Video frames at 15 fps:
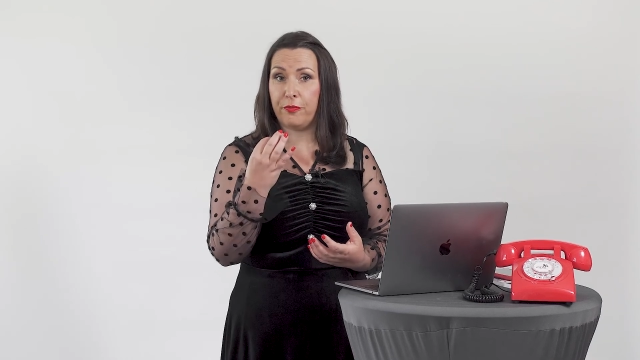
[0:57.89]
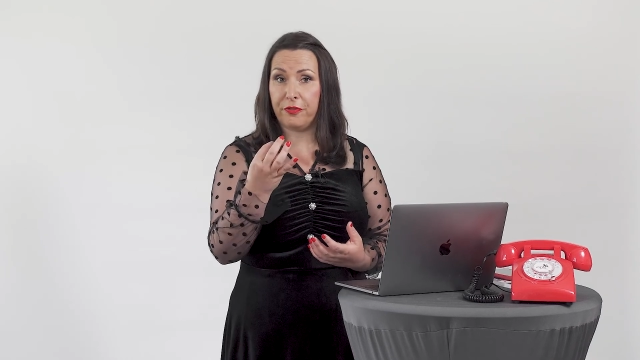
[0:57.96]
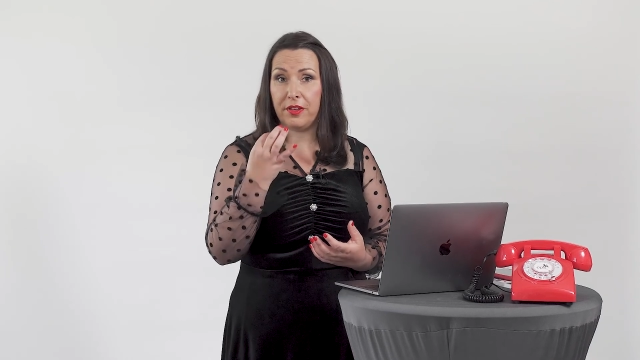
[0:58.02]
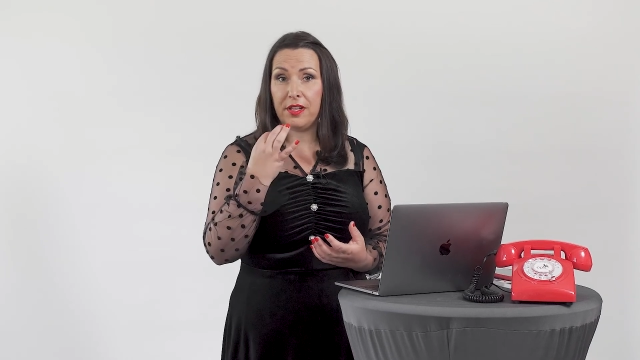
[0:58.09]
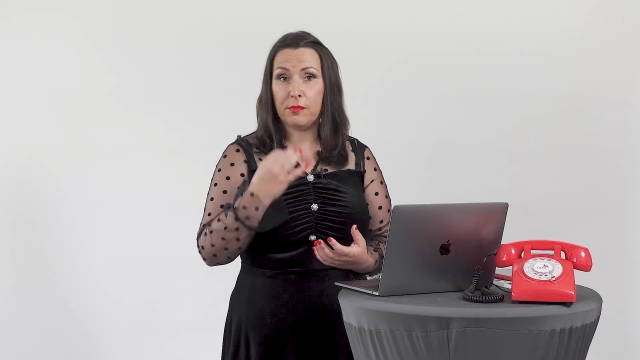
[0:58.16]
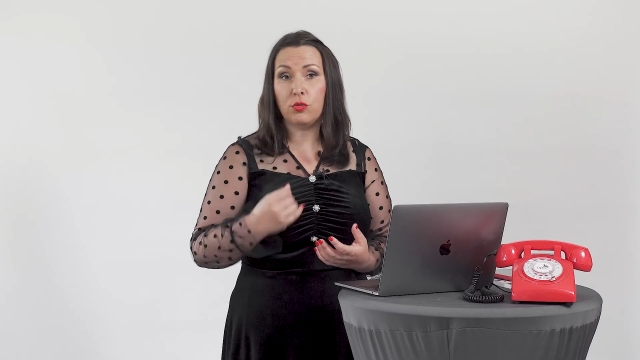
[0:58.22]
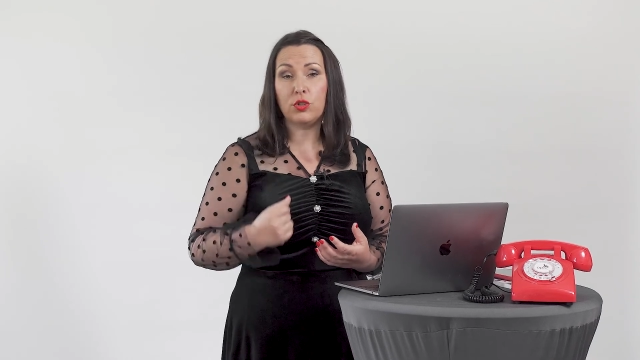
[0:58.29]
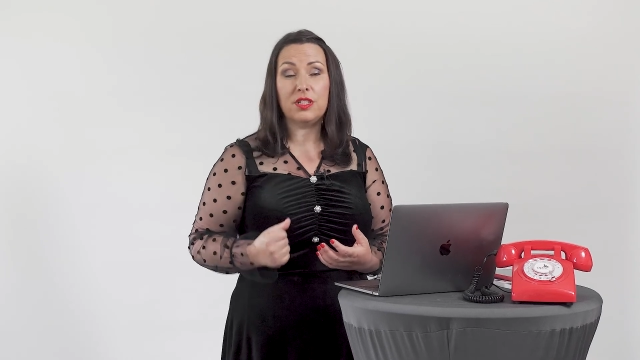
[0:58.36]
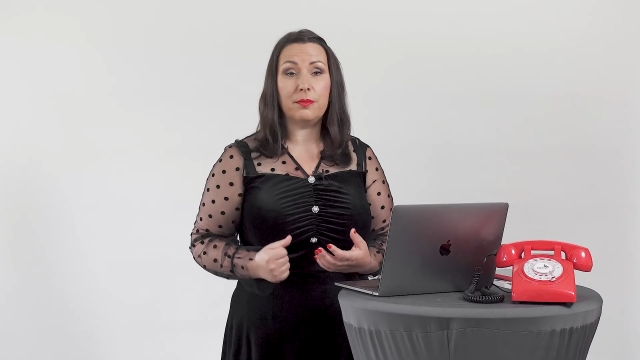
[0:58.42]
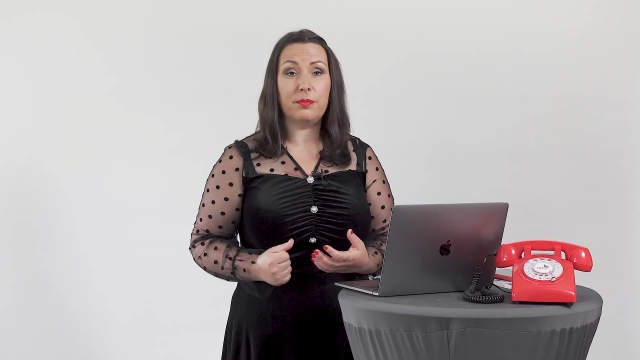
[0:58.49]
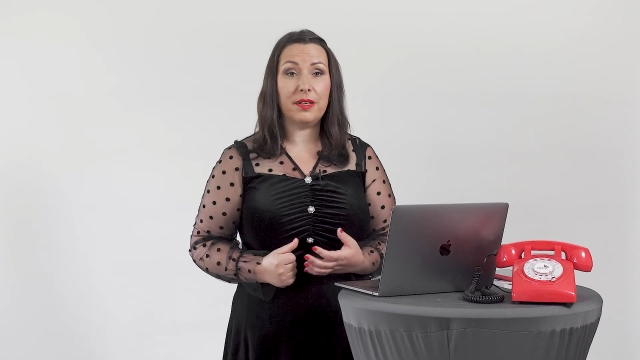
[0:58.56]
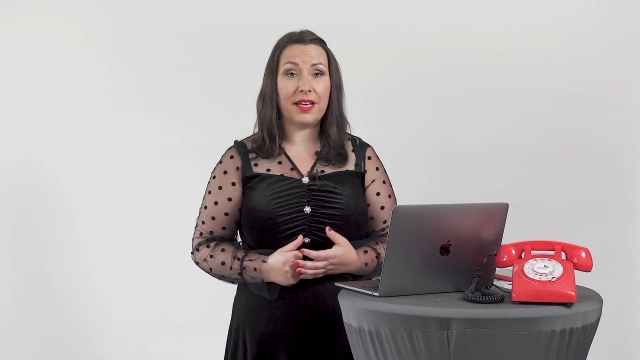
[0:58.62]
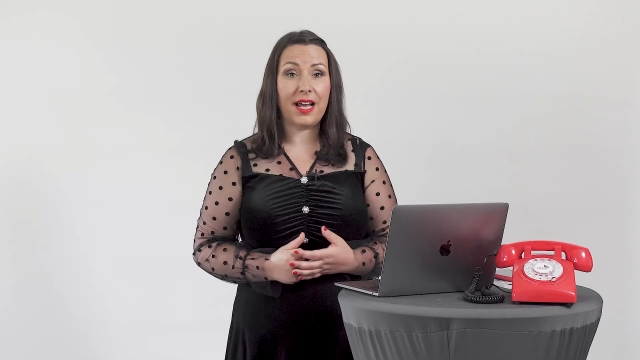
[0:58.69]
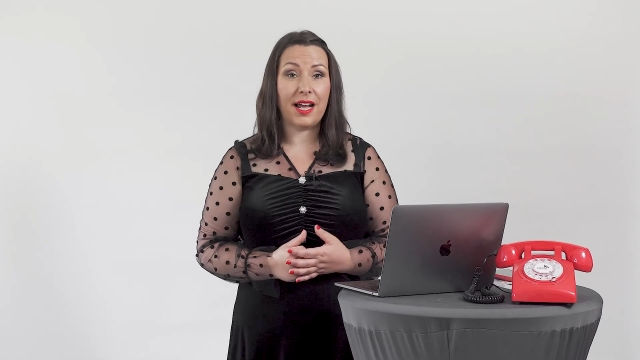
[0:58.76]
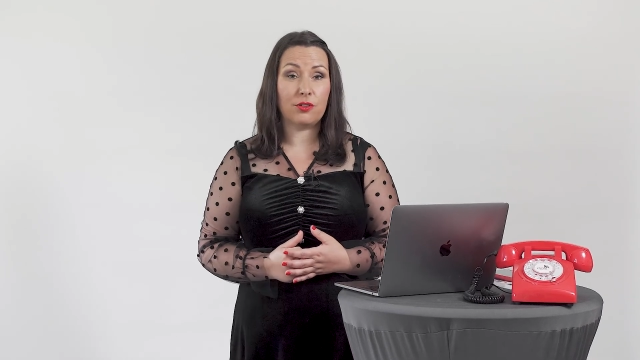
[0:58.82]
viel
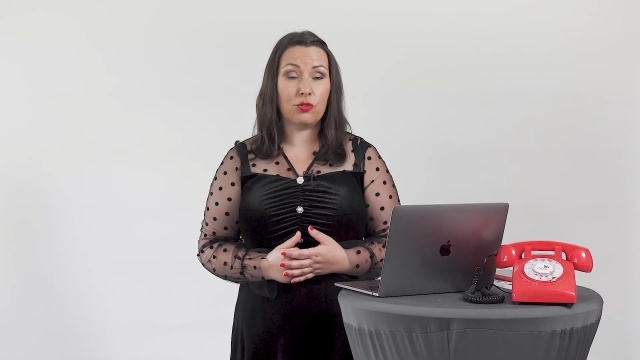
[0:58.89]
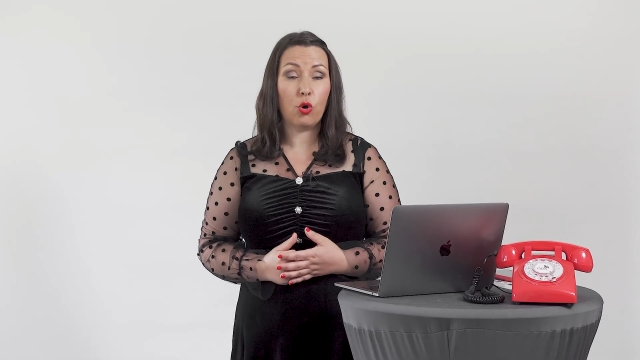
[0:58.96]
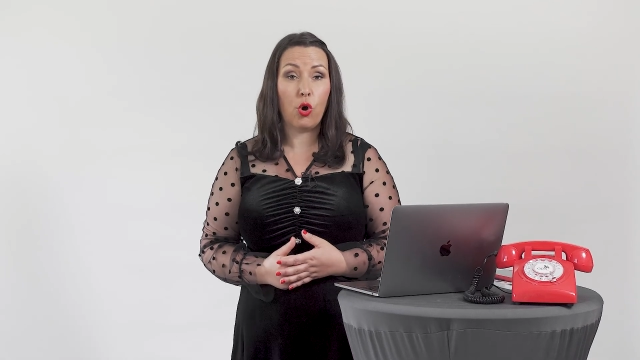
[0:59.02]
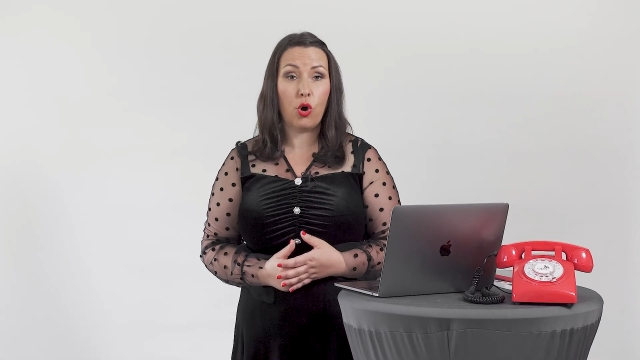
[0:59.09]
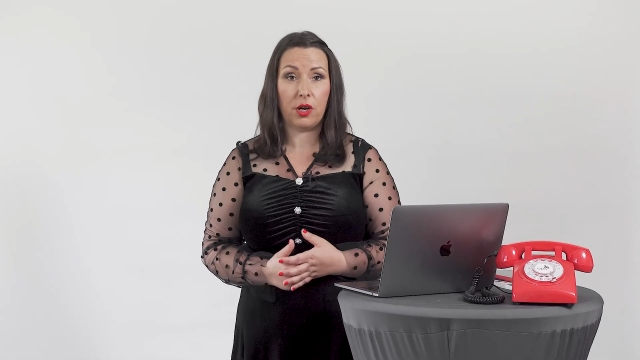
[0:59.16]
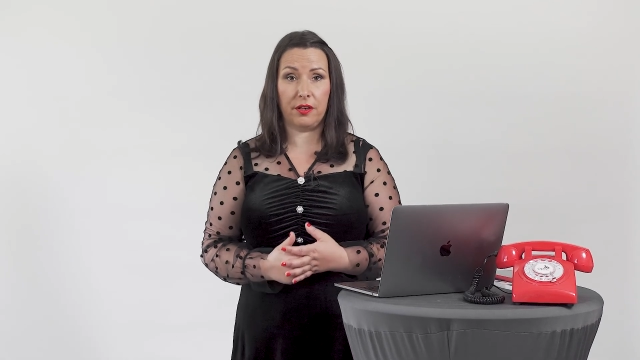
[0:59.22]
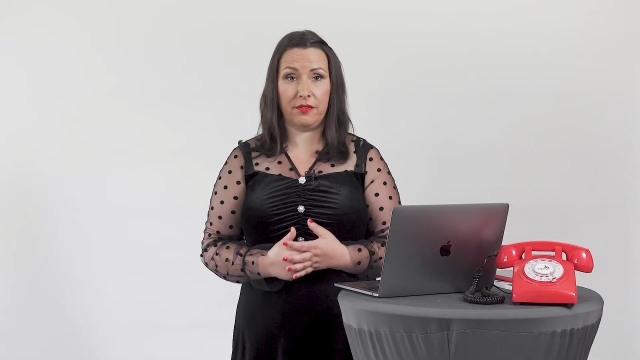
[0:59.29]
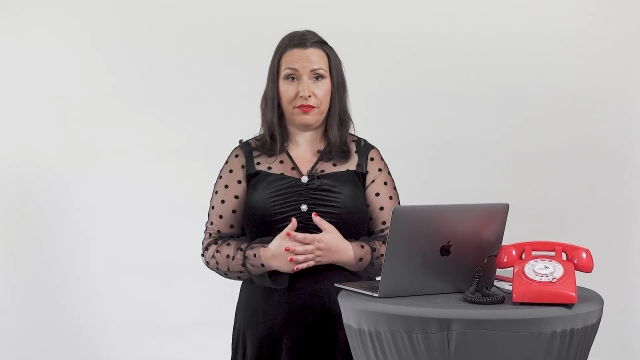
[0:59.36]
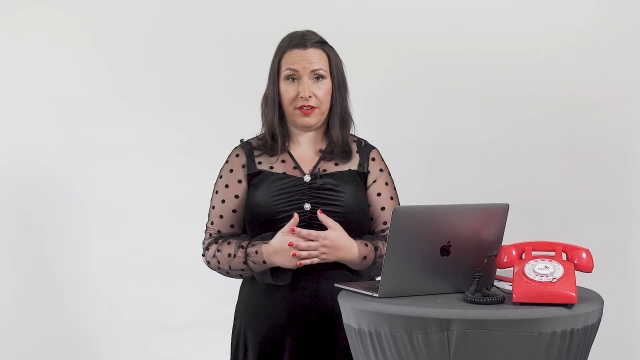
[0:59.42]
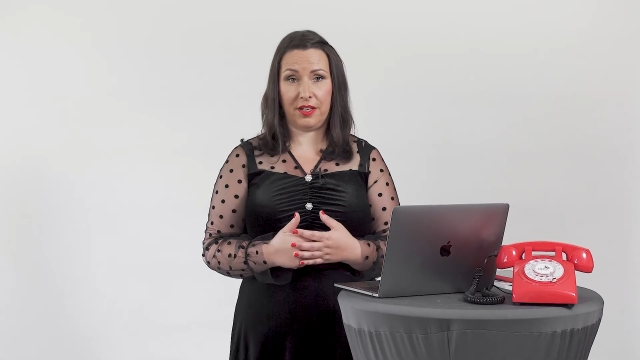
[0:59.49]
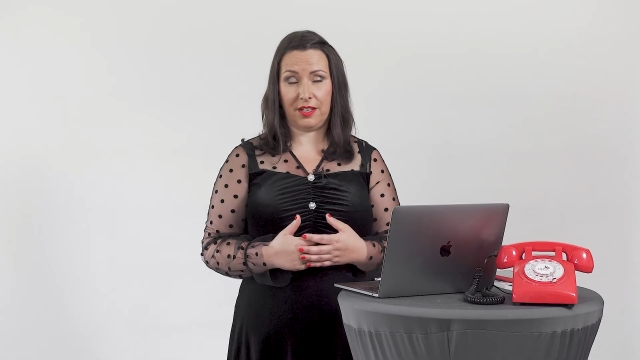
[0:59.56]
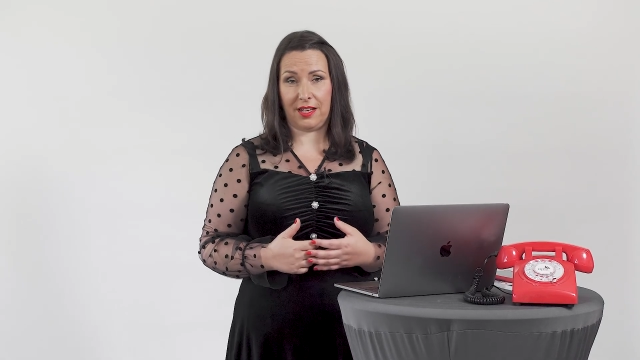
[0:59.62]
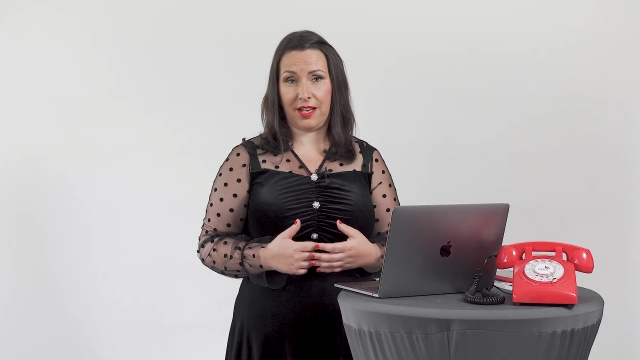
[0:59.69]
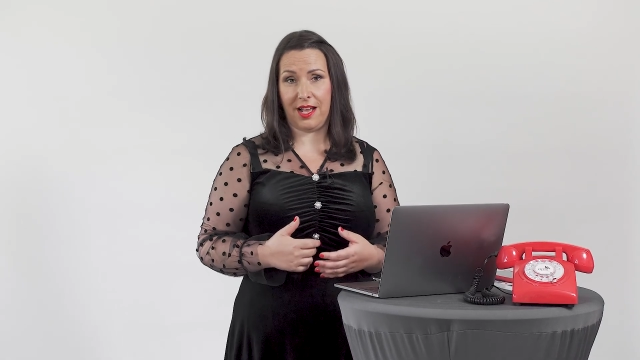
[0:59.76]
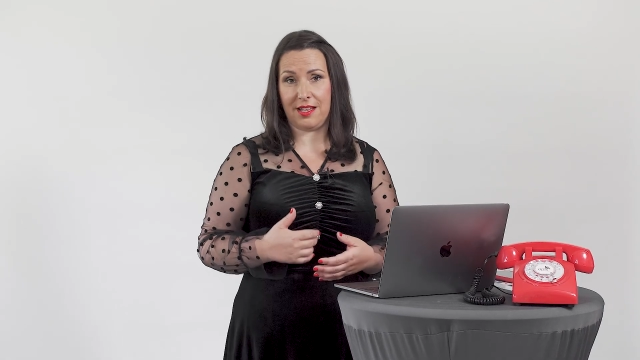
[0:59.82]
Multiplikatoren
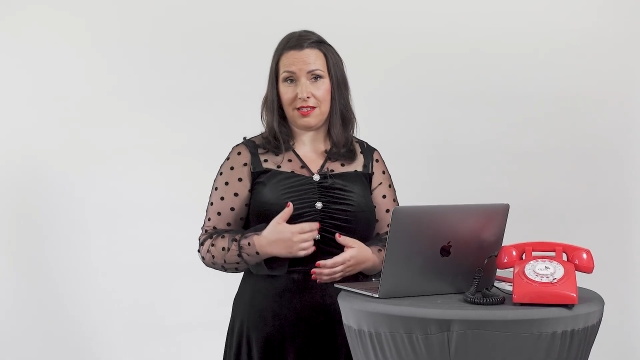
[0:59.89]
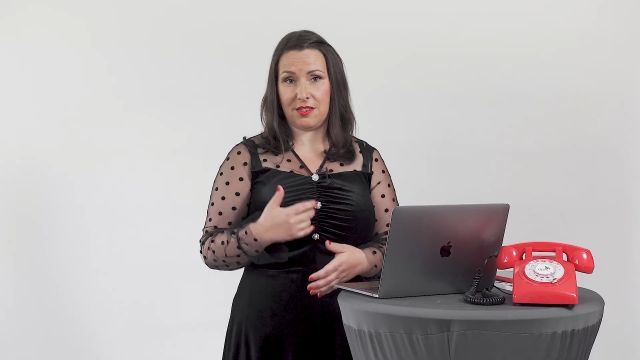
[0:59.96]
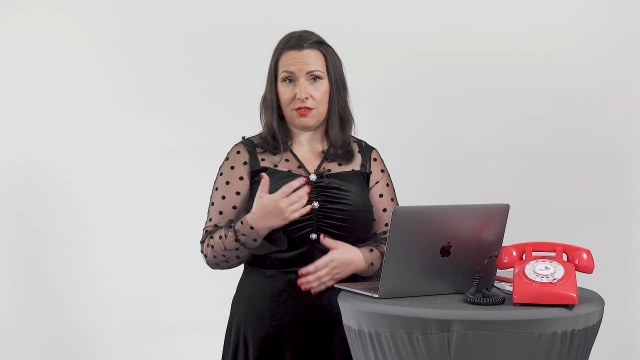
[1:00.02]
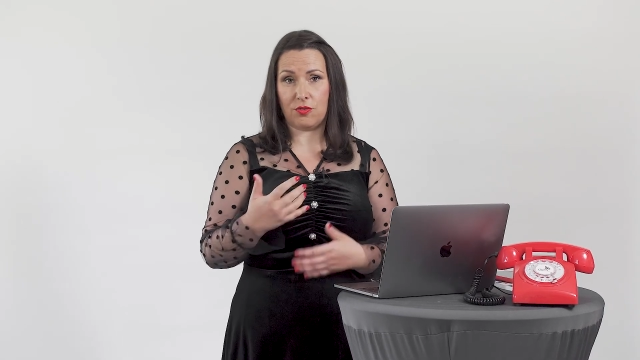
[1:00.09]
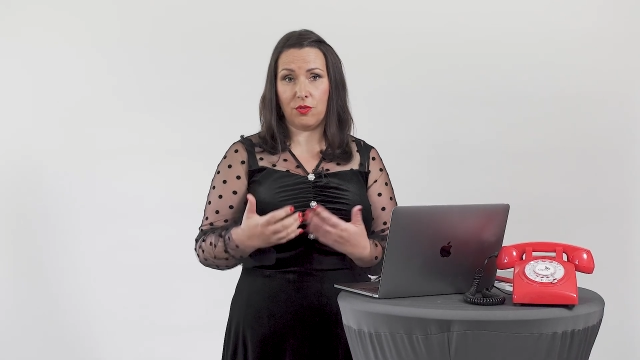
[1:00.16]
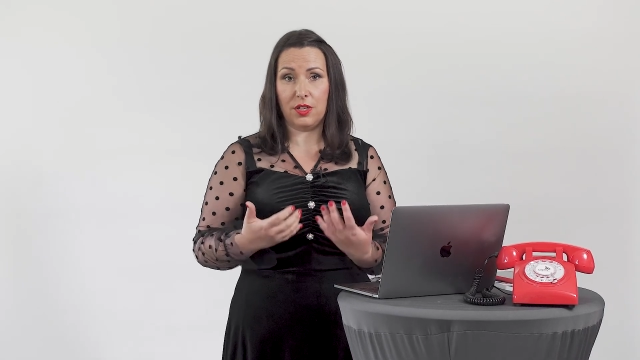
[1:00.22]
finden kannst.